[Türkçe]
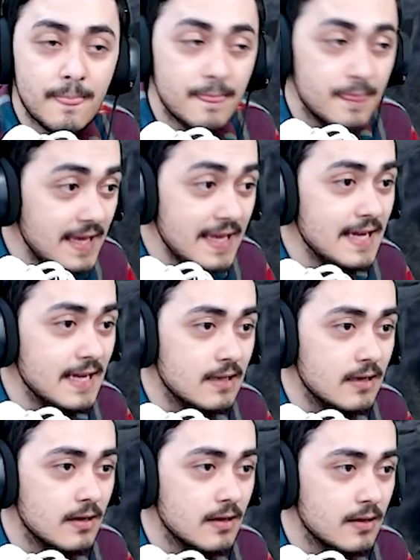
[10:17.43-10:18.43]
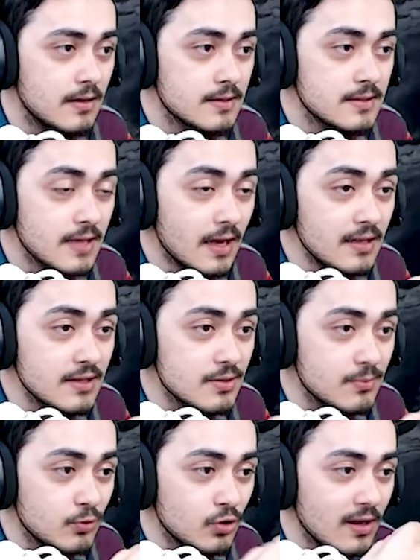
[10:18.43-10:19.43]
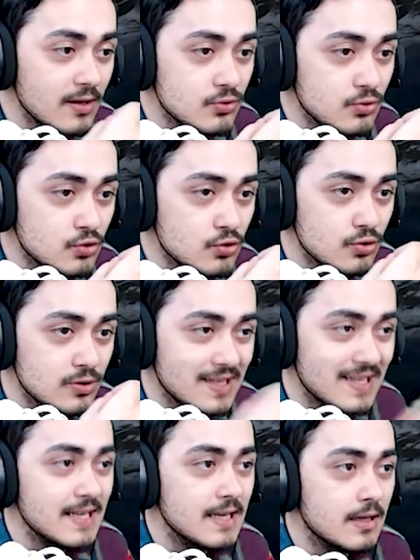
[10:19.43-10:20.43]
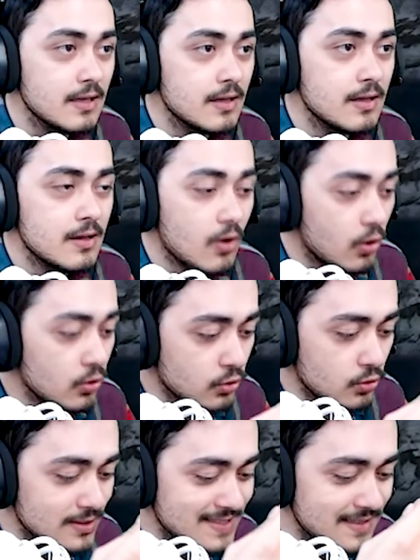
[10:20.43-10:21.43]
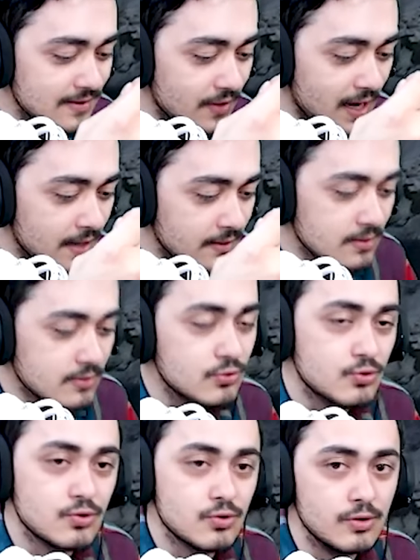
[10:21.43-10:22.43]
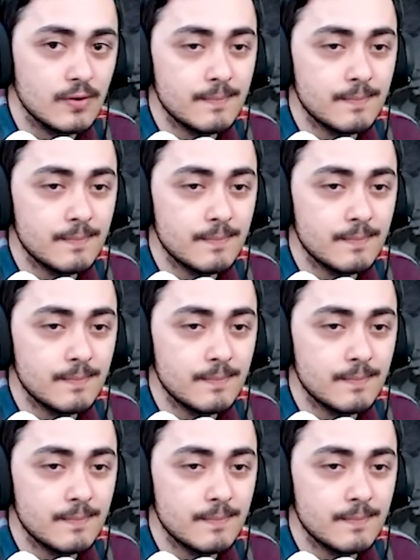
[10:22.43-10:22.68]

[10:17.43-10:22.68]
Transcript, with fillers: Değil. Sadece müteahhit suçlu değil. Ona o izni veren de suçlu.